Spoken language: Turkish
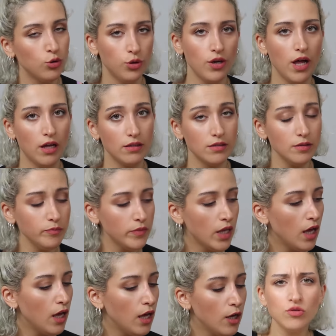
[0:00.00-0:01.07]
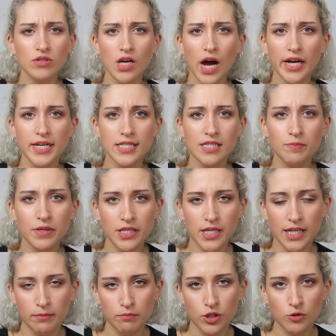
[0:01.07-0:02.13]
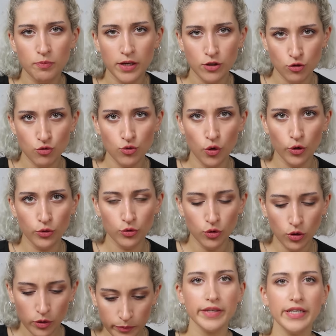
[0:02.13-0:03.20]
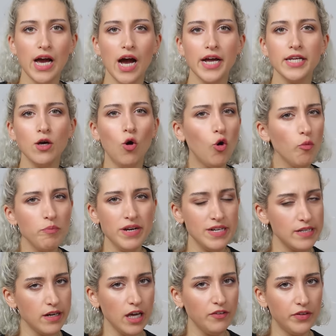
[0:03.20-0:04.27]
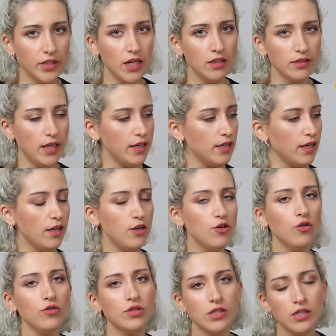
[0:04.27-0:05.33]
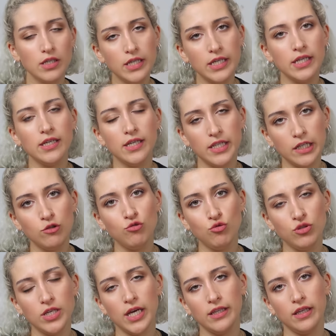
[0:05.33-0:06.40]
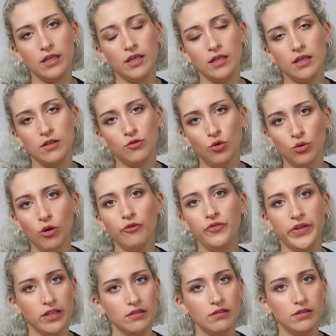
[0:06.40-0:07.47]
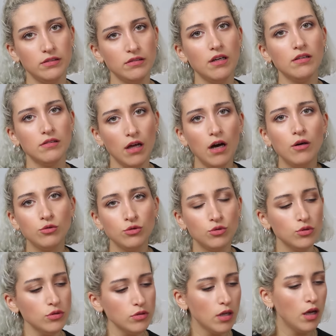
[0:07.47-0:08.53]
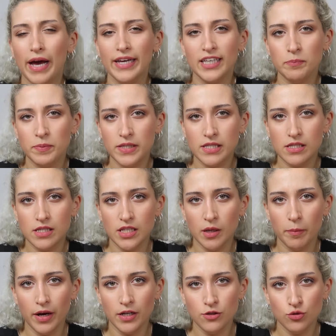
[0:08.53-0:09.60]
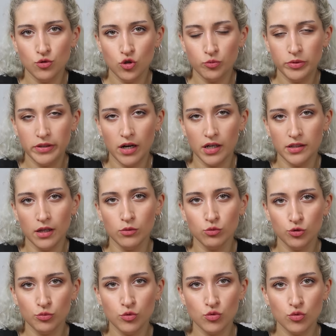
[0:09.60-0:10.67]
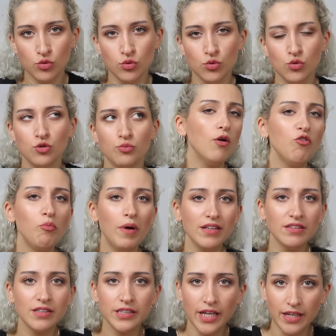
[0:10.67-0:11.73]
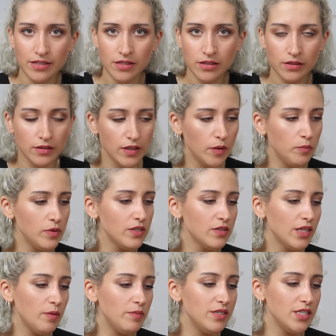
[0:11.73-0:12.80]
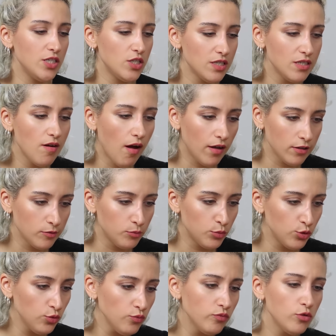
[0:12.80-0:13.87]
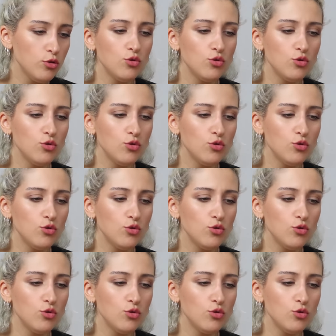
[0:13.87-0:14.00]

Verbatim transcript: rolon aldım. Bunun tanesi 1.75 euroydu. Yani 11 liraya falan denk geliyor ki yine Türkiye'deki rolon fiyatlarından daha uygun. Belki Pixi yabancı YouTuber'lardan duymuşsunuzdur. Love Mud Cleanser diye bir temizleyicisini aldım bunun.